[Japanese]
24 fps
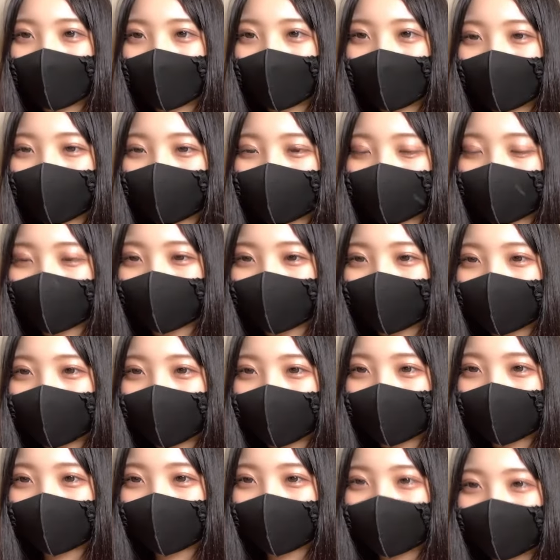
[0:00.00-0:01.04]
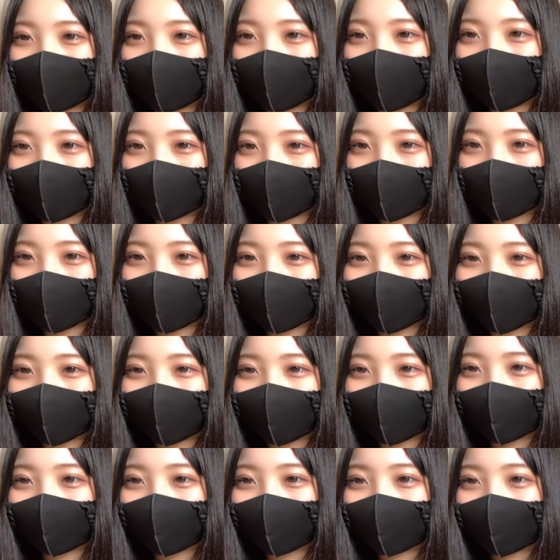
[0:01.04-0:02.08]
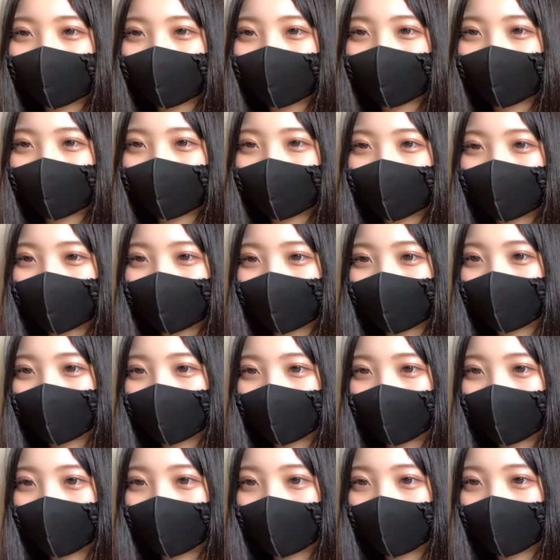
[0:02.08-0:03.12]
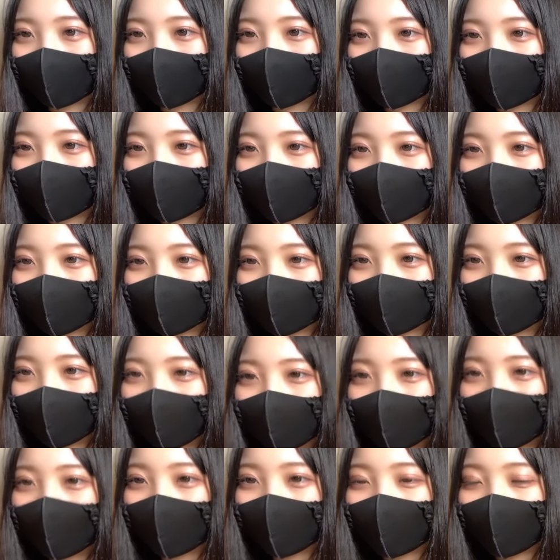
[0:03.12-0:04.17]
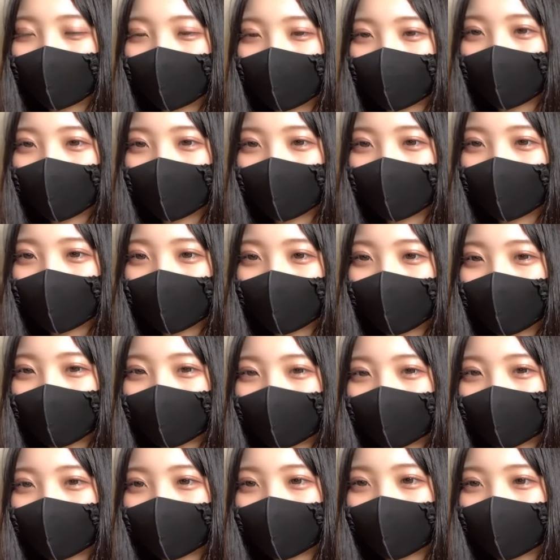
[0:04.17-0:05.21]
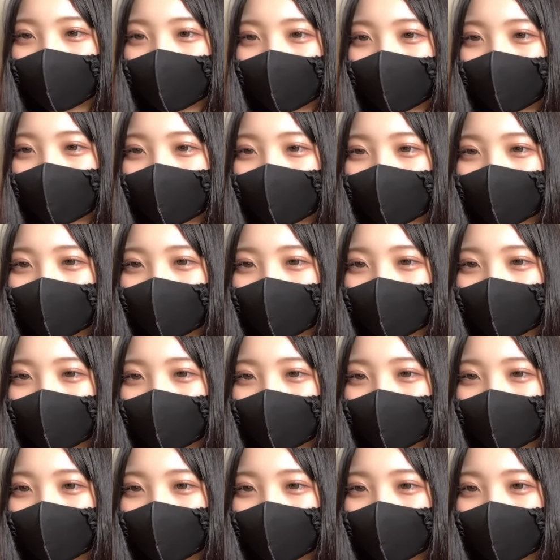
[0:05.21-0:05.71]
あモンブランさんありがとうじゃあ13位ゆばちアットミック